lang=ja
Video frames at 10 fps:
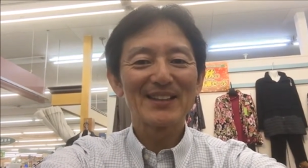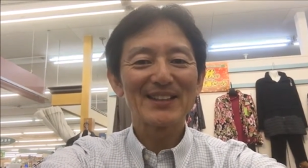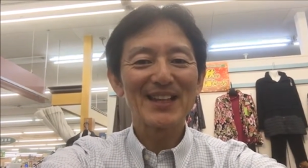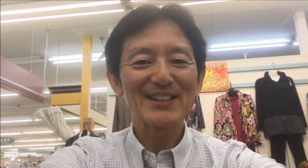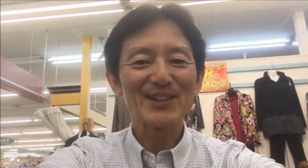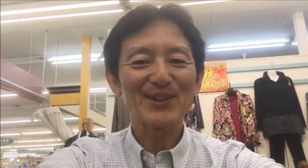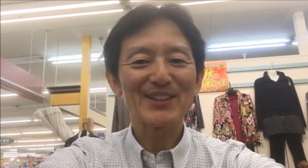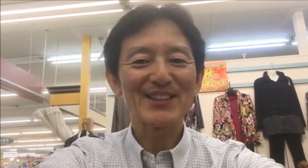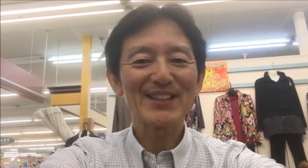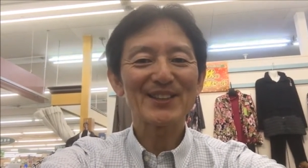早速
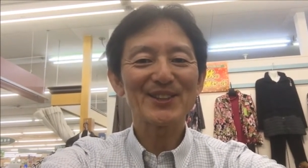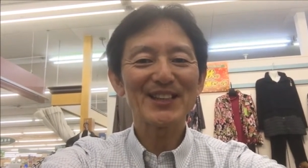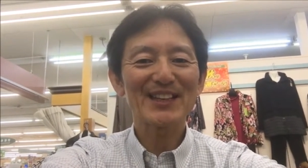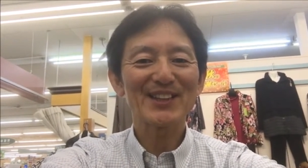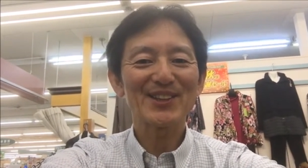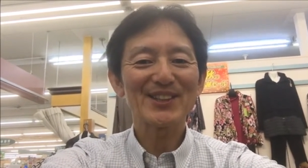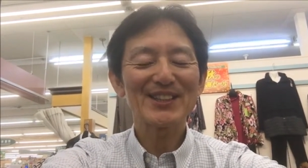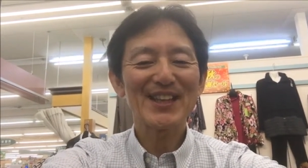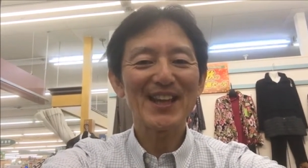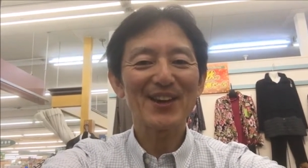季節を先取りし
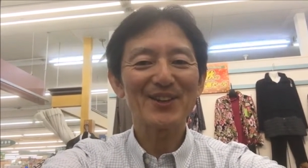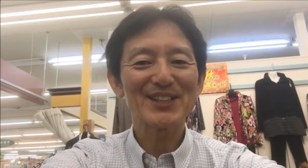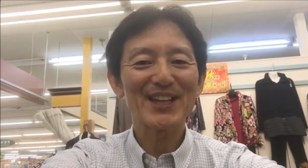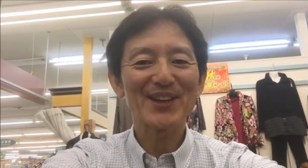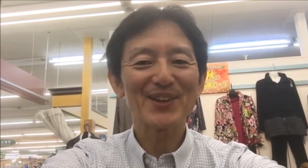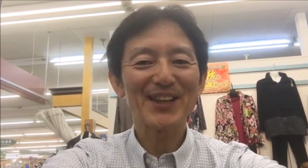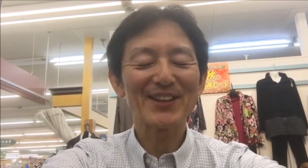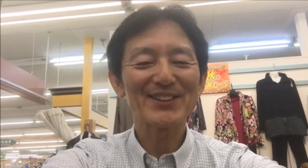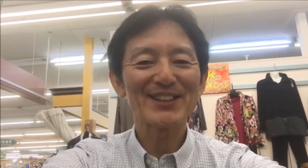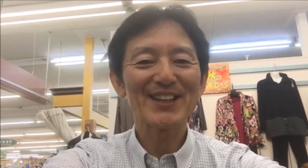ておしゃれを
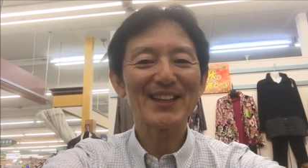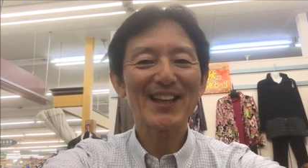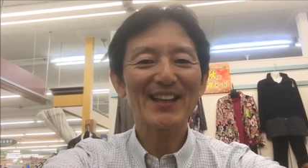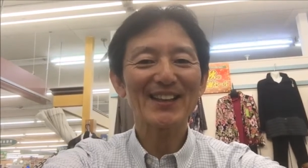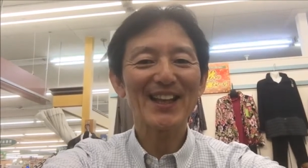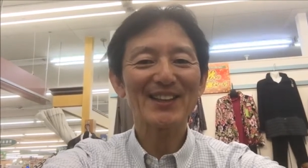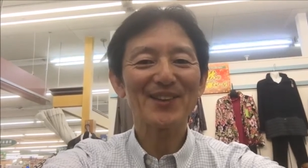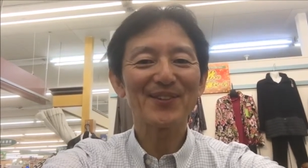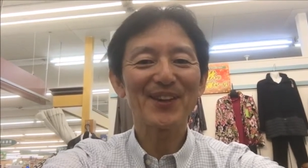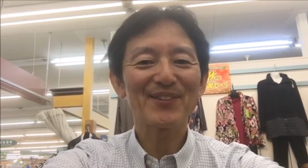楽しんでいただきたいと
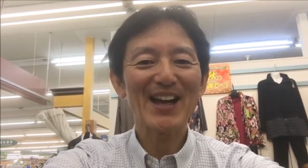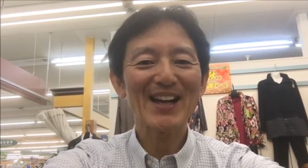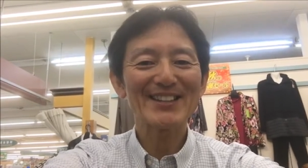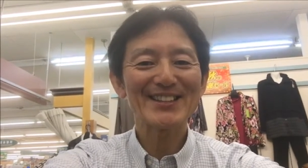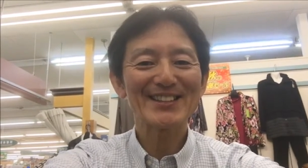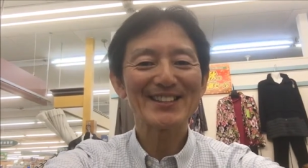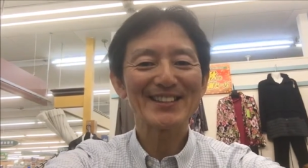思います